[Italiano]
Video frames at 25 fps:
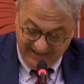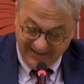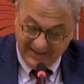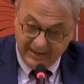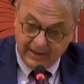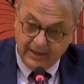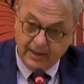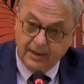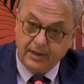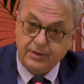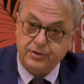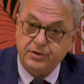
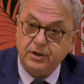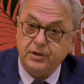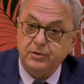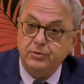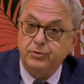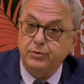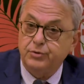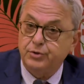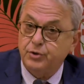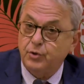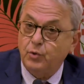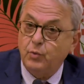anche alle
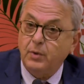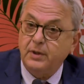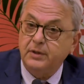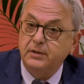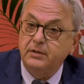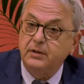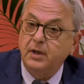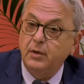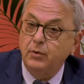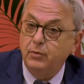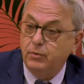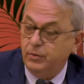
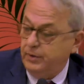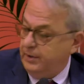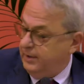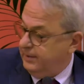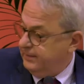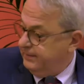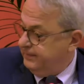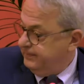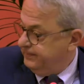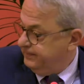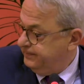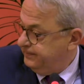150
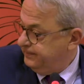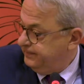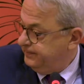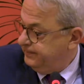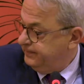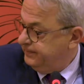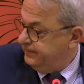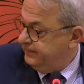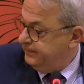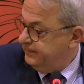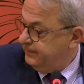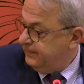ore
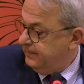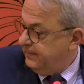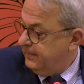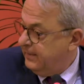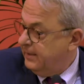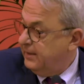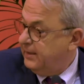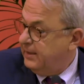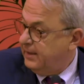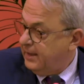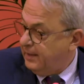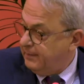
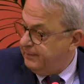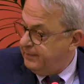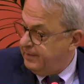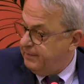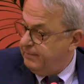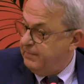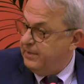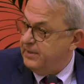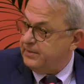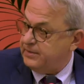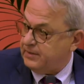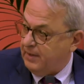che ha
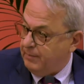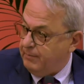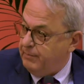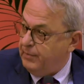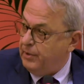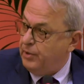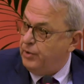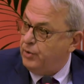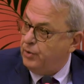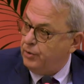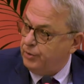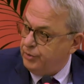permesso a
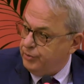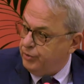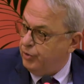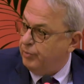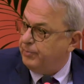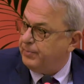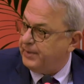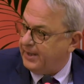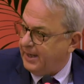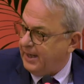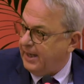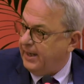milioni di
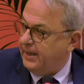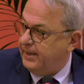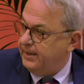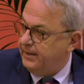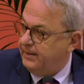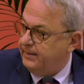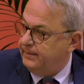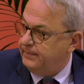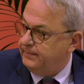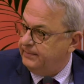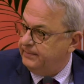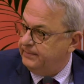
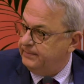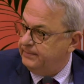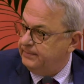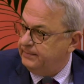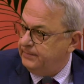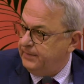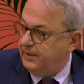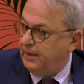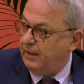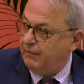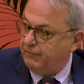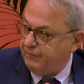operai
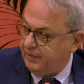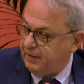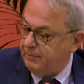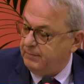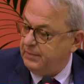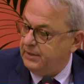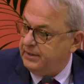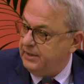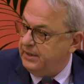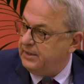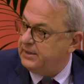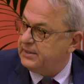di
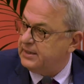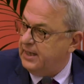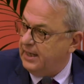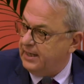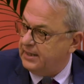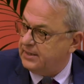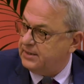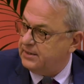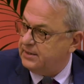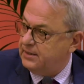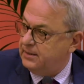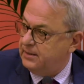
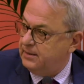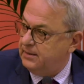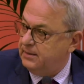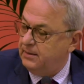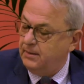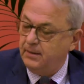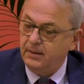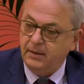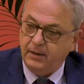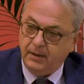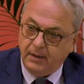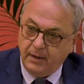alfabetizzarsi
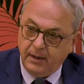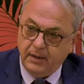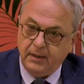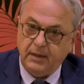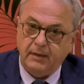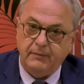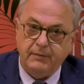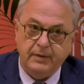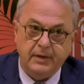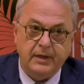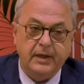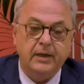e ad
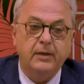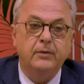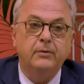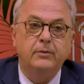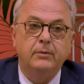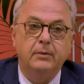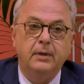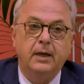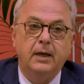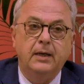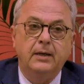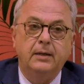avere
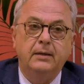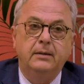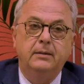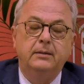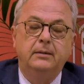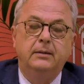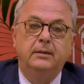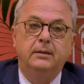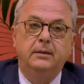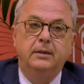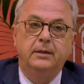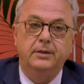una
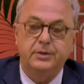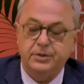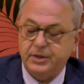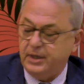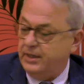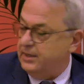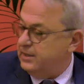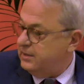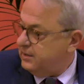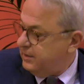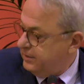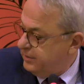eh,
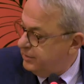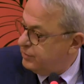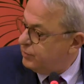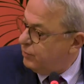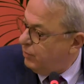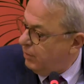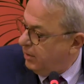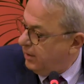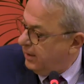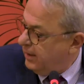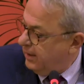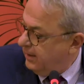licenza di
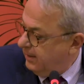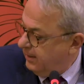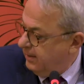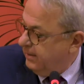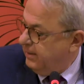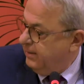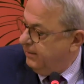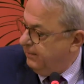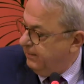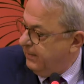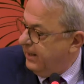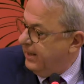scuola
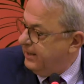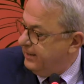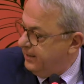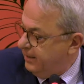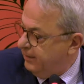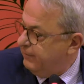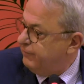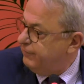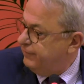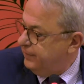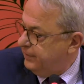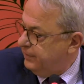media
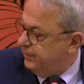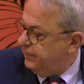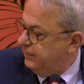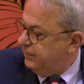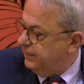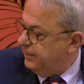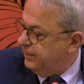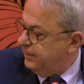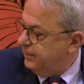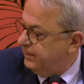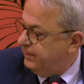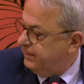
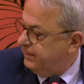inferiore.